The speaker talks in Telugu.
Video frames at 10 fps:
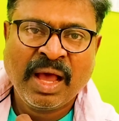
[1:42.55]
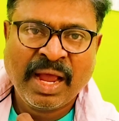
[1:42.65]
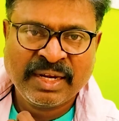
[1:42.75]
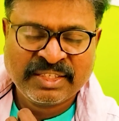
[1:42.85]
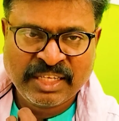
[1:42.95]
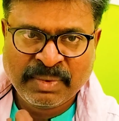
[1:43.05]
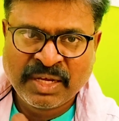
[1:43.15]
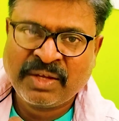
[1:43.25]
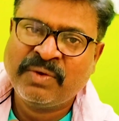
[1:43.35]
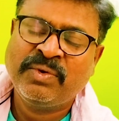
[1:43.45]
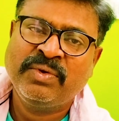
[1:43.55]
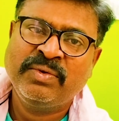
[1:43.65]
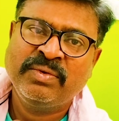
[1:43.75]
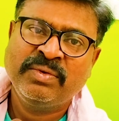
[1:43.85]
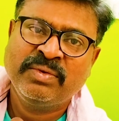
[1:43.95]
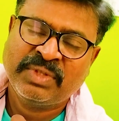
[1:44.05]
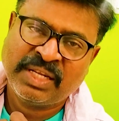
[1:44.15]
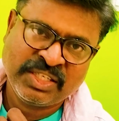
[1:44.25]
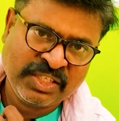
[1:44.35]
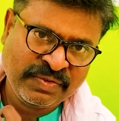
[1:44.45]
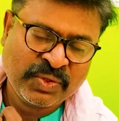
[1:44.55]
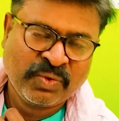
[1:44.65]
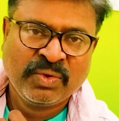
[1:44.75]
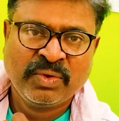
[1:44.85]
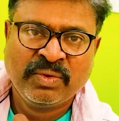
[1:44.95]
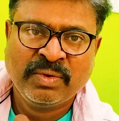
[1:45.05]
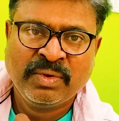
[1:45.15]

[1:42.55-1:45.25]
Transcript: ఆయన సినిమా రంగంలోనూ తన జీవితంలోనూ